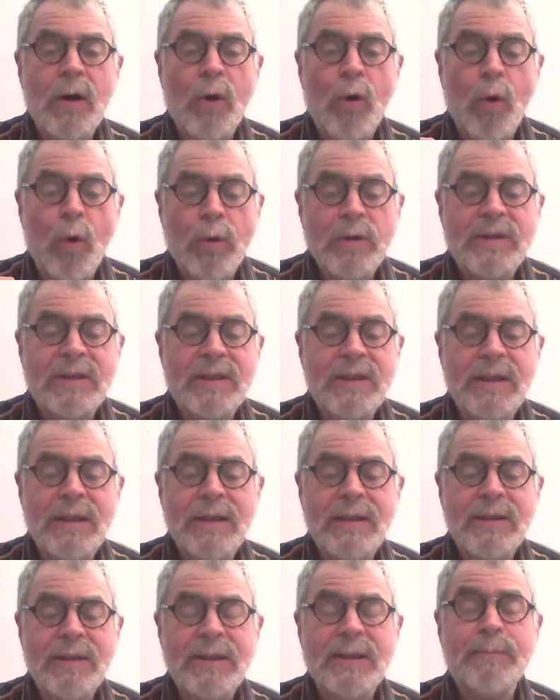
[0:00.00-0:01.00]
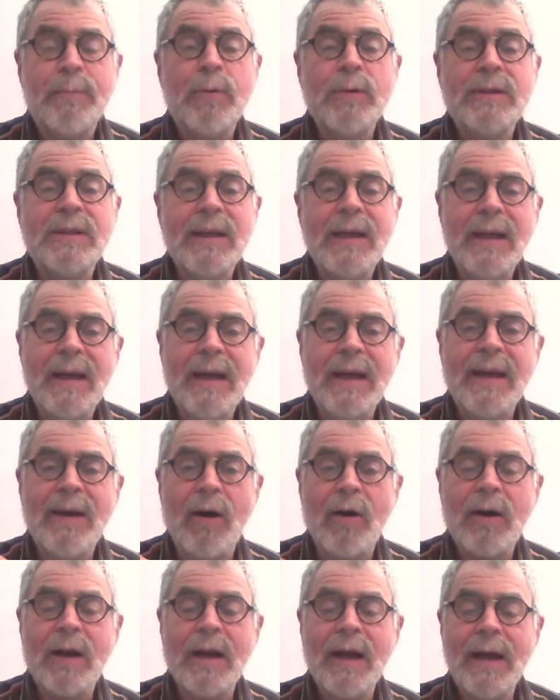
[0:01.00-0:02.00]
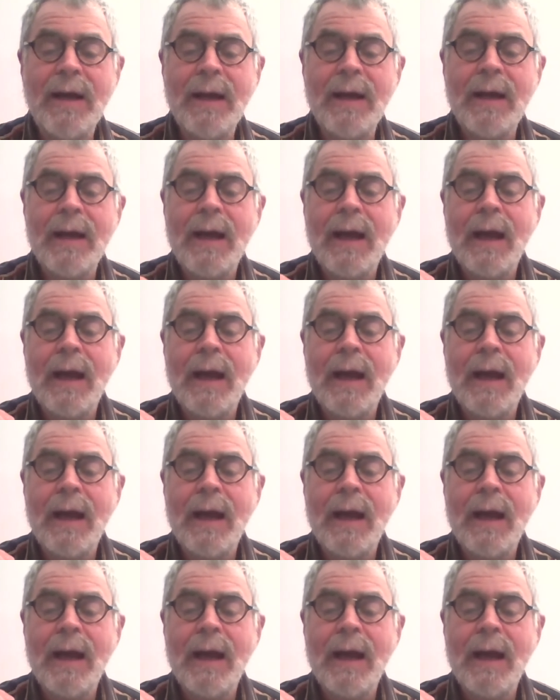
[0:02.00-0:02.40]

aussi disposés et enclins